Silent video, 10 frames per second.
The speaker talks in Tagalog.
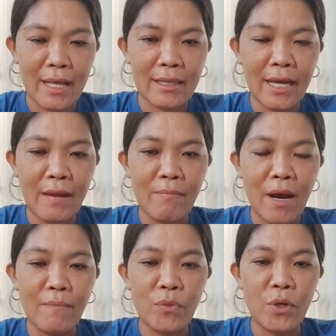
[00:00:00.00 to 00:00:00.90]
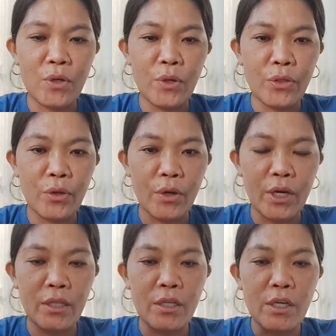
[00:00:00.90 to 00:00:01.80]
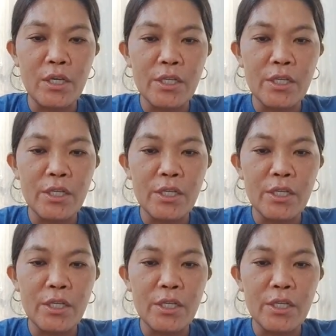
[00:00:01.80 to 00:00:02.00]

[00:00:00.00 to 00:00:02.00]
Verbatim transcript: at kay Ma'am Dorondon,